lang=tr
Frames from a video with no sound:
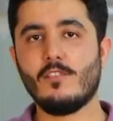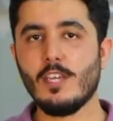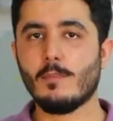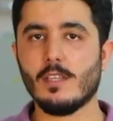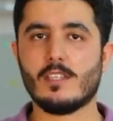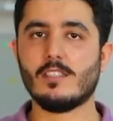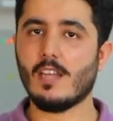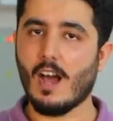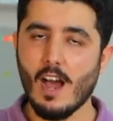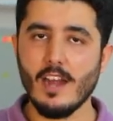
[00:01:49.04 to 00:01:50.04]
Firmaların
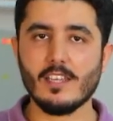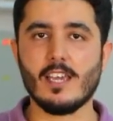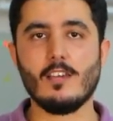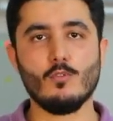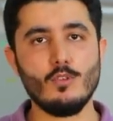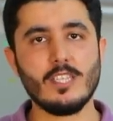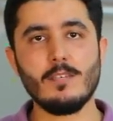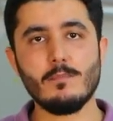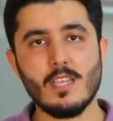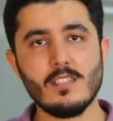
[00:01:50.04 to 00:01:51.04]
ARGE,
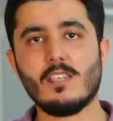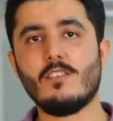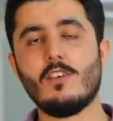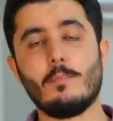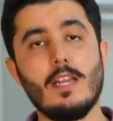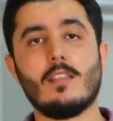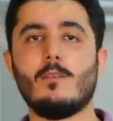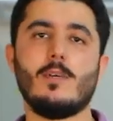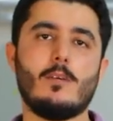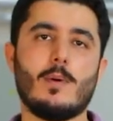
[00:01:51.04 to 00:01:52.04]
üretim, tasarım ve
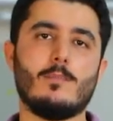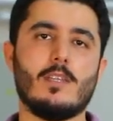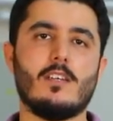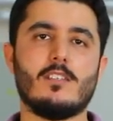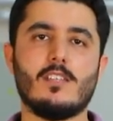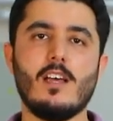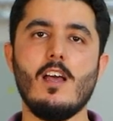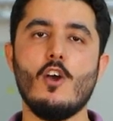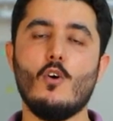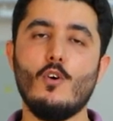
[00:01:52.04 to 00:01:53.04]
planlama departmanlarında
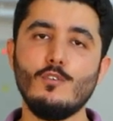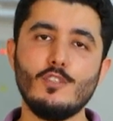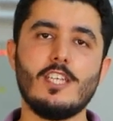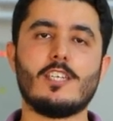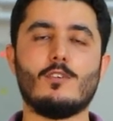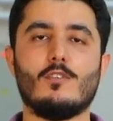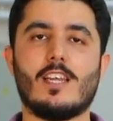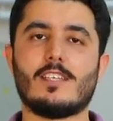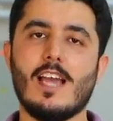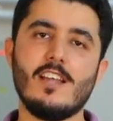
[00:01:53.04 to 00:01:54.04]
öncelikli
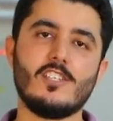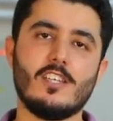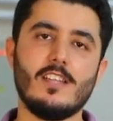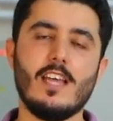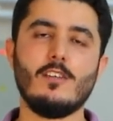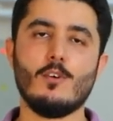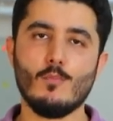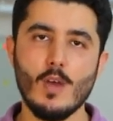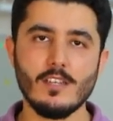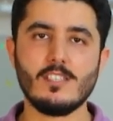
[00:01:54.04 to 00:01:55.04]
olarak tercih edilen
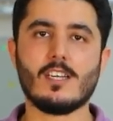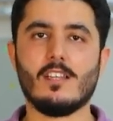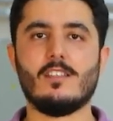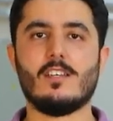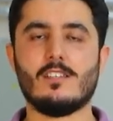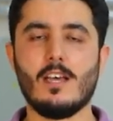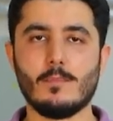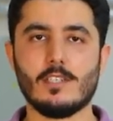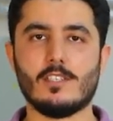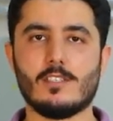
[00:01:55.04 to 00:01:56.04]
mühendislik
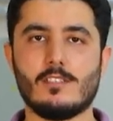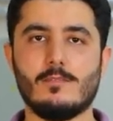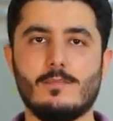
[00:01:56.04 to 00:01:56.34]
alanlarından biridir.